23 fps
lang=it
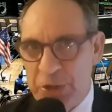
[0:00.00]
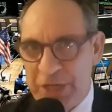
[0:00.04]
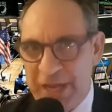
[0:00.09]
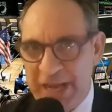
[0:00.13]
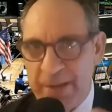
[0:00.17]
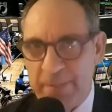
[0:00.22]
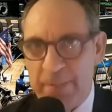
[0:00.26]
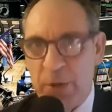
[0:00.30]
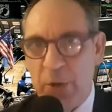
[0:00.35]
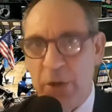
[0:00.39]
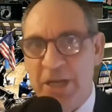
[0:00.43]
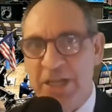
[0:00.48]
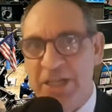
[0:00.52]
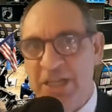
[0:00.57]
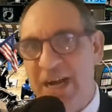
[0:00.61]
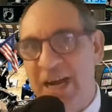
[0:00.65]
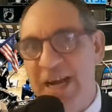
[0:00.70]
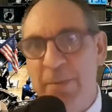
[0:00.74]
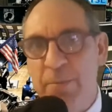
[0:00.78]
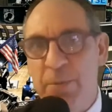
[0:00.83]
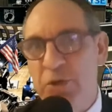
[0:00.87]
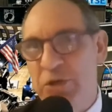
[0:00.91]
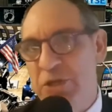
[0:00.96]
debole tra
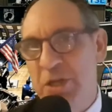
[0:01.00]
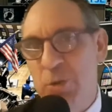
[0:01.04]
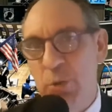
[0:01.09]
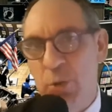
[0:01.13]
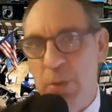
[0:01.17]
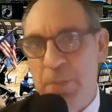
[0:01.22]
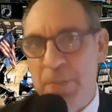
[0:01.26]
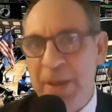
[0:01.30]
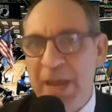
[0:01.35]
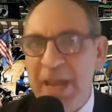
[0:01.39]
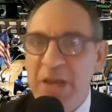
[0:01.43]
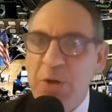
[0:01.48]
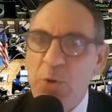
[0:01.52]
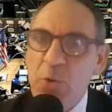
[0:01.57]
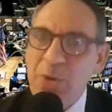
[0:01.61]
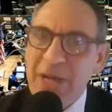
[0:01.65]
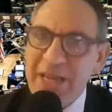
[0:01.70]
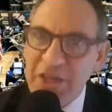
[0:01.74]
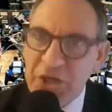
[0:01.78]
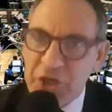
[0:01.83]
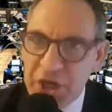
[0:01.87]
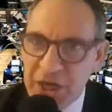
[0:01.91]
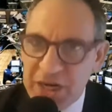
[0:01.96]
le borse europee in una
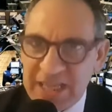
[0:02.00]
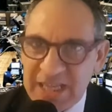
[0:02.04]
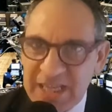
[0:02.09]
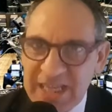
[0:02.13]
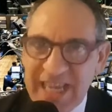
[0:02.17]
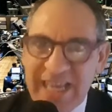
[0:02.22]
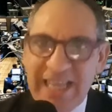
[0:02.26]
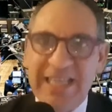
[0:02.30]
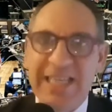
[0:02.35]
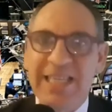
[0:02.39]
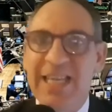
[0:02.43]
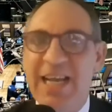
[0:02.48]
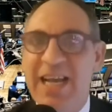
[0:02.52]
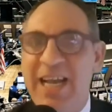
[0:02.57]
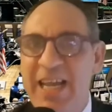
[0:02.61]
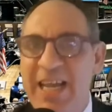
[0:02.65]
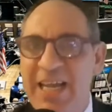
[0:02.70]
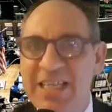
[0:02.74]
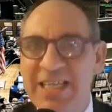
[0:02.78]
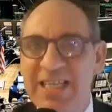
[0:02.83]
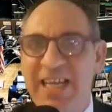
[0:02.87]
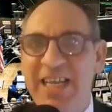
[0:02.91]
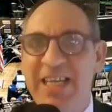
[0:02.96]
incertezza e
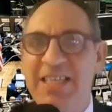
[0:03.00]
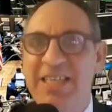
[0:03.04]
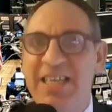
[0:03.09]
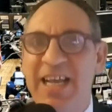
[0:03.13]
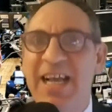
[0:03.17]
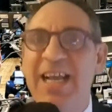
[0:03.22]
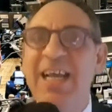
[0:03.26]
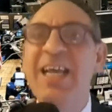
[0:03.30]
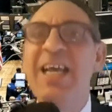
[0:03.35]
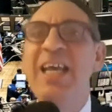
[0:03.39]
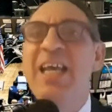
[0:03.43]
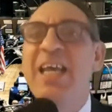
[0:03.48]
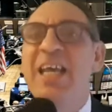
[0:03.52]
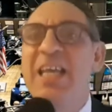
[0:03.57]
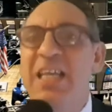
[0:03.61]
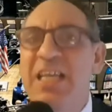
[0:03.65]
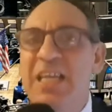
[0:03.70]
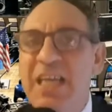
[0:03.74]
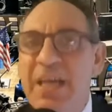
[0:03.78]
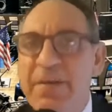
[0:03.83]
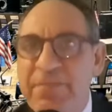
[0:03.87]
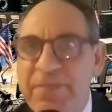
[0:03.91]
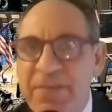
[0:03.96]
attesa
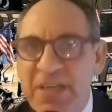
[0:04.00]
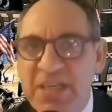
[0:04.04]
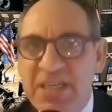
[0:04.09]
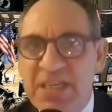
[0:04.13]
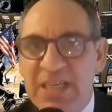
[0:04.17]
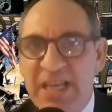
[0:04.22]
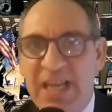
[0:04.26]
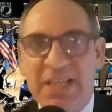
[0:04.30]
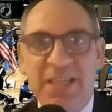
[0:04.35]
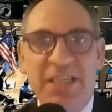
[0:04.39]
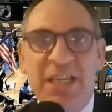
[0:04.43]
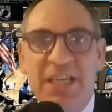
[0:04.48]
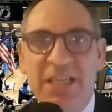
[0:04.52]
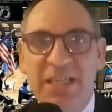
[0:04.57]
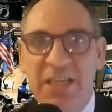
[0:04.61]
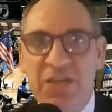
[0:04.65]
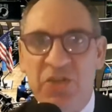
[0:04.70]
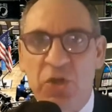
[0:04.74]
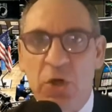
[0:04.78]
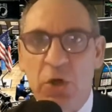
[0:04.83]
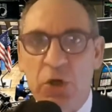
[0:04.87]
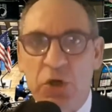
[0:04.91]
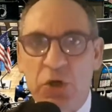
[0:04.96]
in vista del
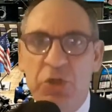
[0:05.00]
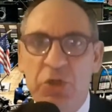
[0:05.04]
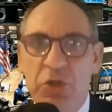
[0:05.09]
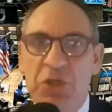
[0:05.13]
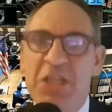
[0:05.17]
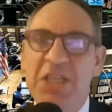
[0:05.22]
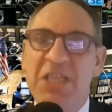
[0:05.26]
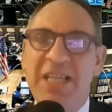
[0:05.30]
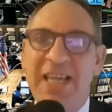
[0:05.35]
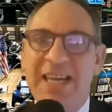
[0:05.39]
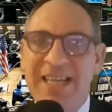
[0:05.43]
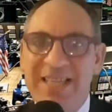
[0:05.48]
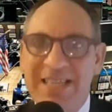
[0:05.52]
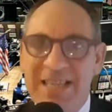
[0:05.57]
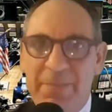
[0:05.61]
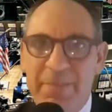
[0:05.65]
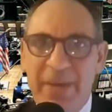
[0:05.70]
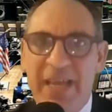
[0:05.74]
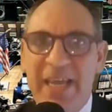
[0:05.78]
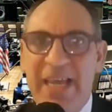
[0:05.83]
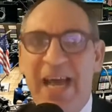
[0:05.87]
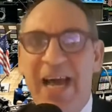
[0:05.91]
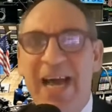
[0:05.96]
discorso di Theresa
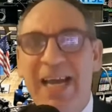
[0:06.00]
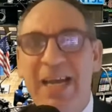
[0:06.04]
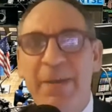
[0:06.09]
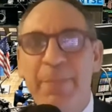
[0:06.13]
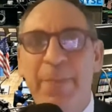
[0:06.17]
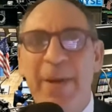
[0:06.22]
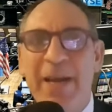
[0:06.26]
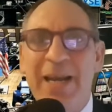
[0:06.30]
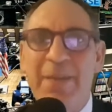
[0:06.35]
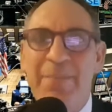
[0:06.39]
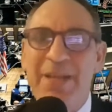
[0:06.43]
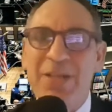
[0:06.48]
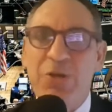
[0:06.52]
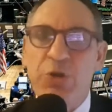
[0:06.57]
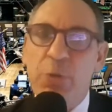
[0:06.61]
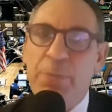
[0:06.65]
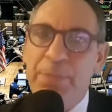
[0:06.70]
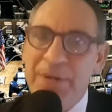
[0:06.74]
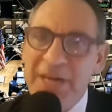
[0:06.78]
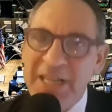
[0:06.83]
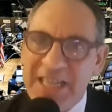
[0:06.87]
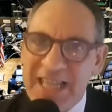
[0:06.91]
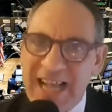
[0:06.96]
May al Parlamento
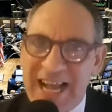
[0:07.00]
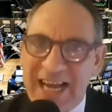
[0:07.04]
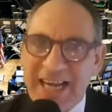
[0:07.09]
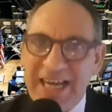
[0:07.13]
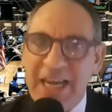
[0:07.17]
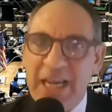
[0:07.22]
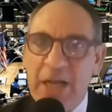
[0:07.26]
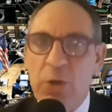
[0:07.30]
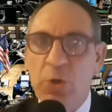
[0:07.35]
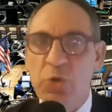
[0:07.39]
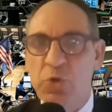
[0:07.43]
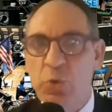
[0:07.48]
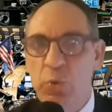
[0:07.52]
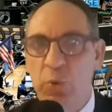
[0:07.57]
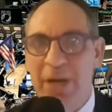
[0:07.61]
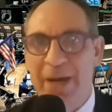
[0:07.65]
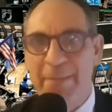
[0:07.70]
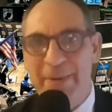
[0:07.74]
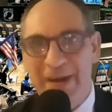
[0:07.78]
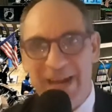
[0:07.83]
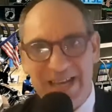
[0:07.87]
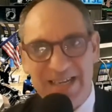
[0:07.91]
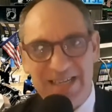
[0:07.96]
britannico sulla
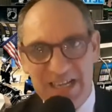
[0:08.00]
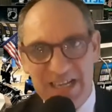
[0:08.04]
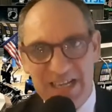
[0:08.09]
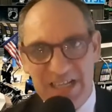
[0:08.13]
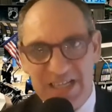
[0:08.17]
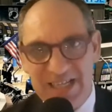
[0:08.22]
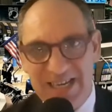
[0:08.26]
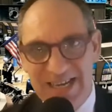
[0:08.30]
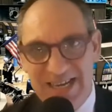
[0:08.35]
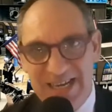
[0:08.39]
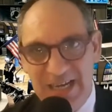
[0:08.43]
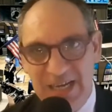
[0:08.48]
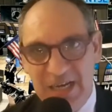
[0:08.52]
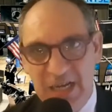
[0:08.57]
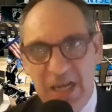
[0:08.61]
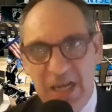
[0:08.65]
Brexit.